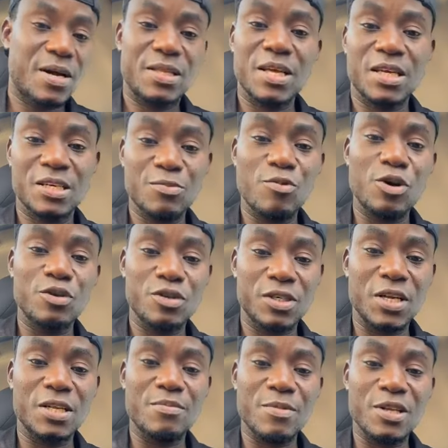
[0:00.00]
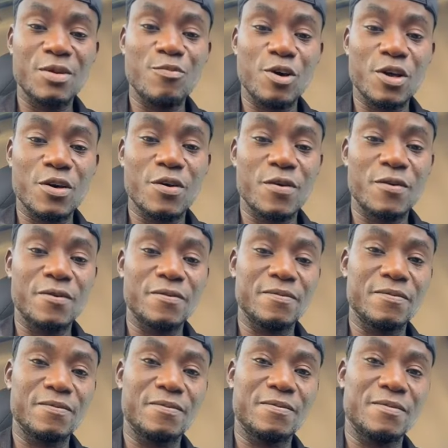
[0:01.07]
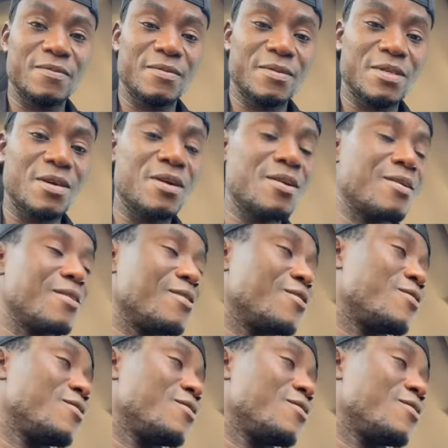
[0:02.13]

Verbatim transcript: Partagez-moi le direct, mettez-moi les cœur.